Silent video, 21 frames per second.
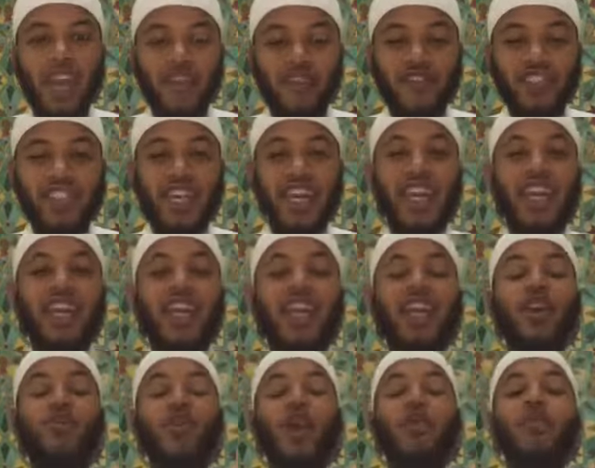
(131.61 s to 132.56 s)

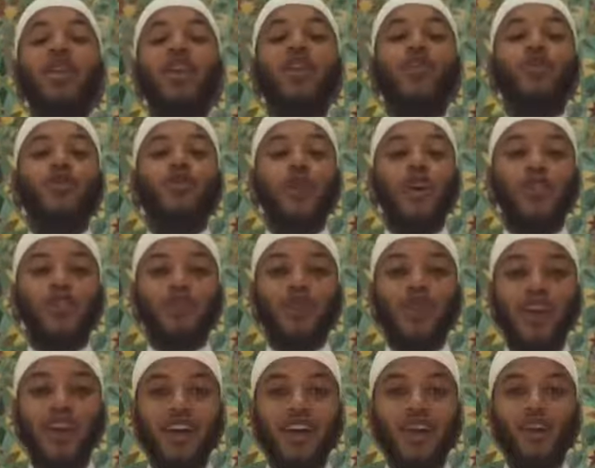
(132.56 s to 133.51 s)
فتخيل لو عمله أناس
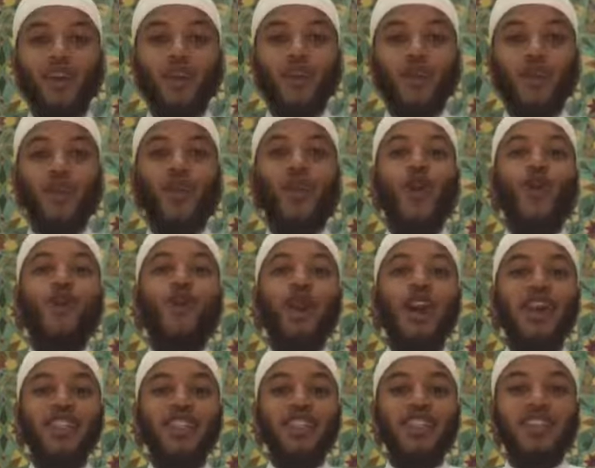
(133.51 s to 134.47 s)
آخرون
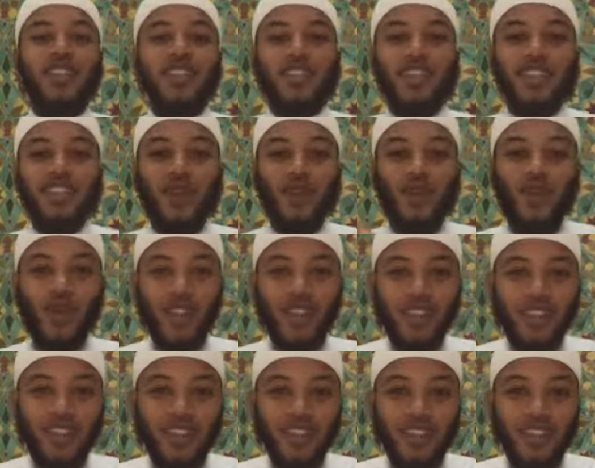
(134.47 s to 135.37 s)
وأنت تتزود